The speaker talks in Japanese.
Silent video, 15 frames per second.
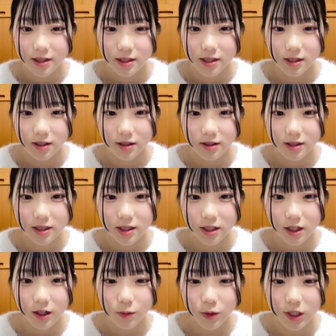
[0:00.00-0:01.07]
ね、実
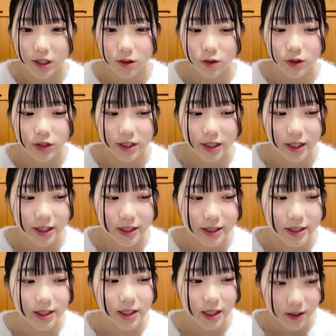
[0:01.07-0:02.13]
家も結構揺れたらし
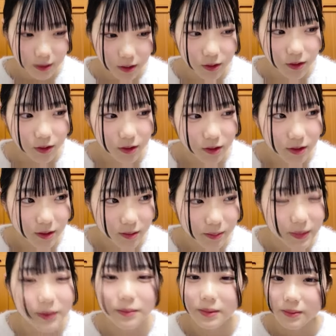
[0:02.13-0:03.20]
いけど
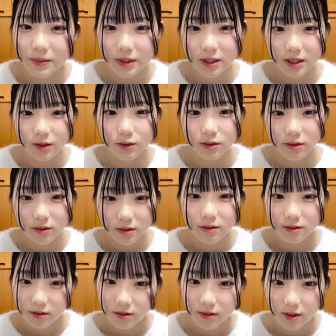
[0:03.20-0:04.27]
まあまあまあけど
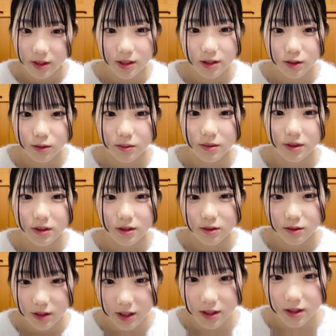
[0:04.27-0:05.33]
大丈夫な
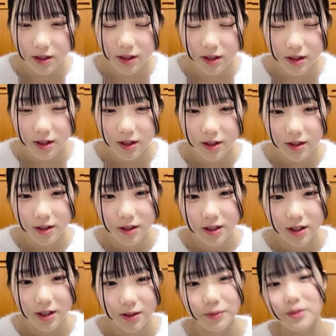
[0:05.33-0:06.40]
ので
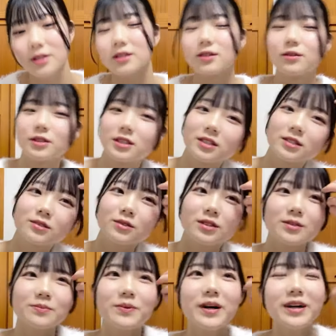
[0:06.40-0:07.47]
皆さん私の
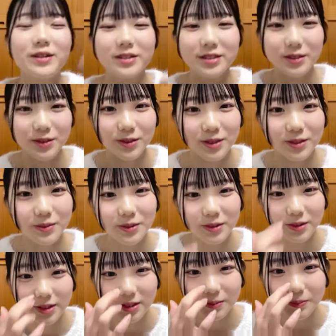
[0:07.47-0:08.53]
心配よりちょっと自分
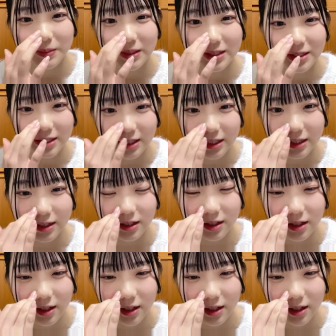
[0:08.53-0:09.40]
の心配して